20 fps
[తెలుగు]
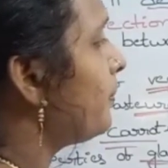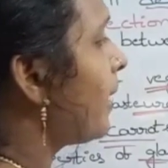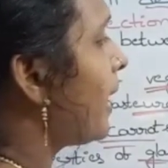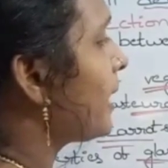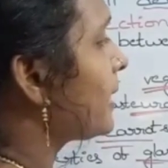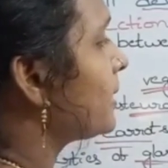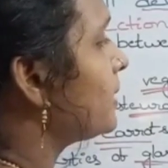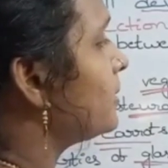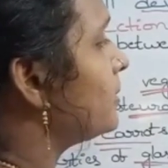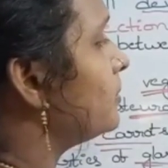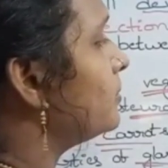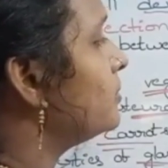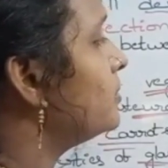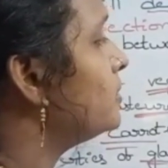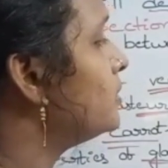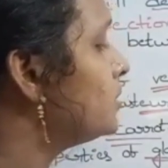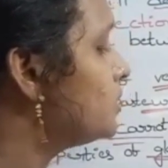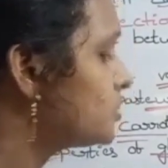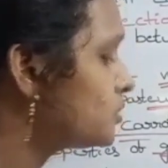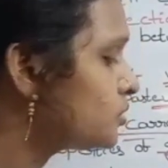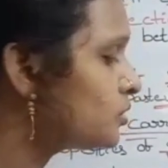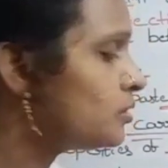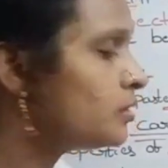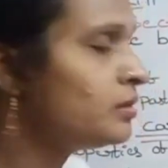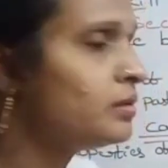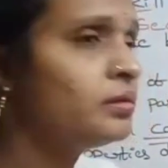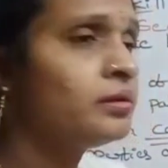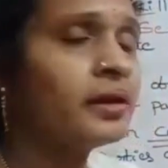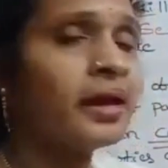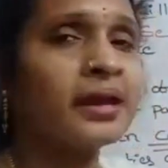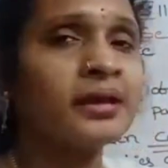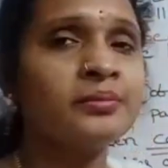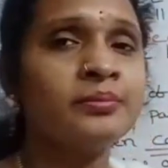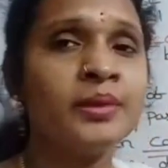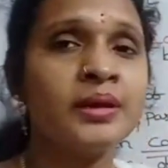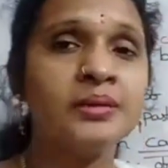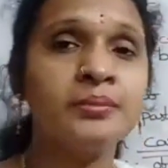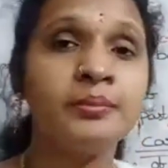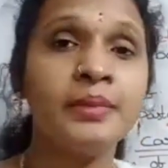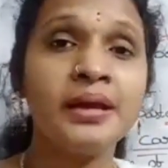ప్యాకింగ్ సో
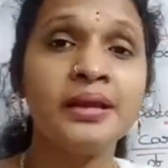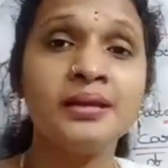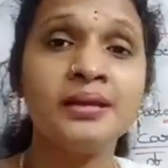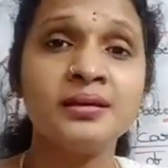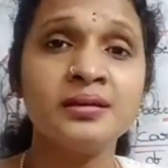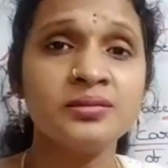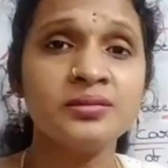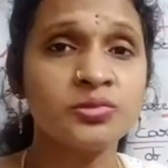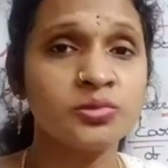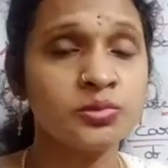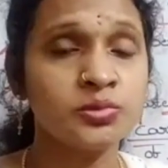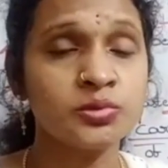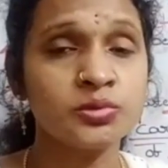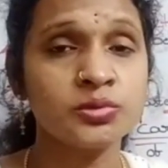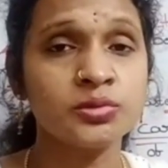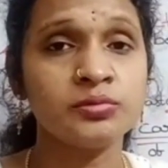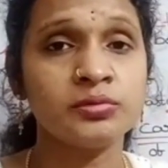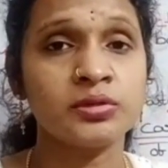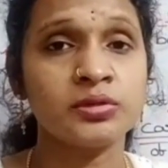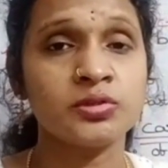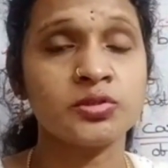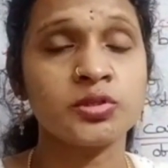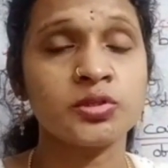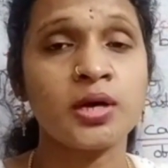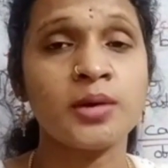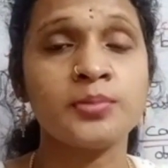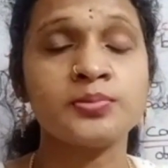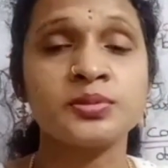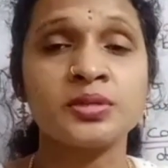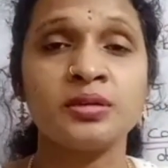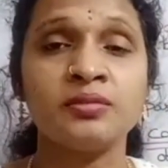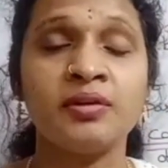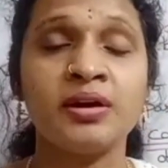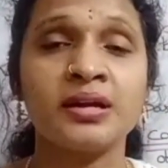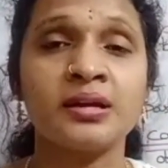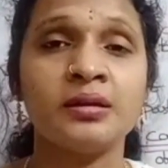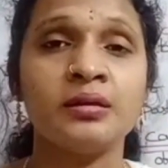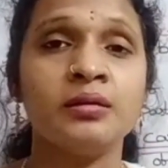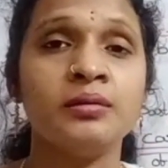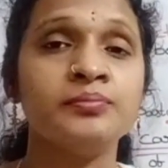మనం బయట చూస్తూ ఉంటాం షాప్స్లో
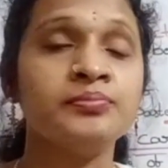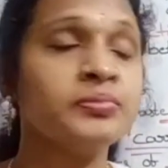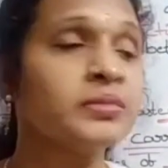వాటిలో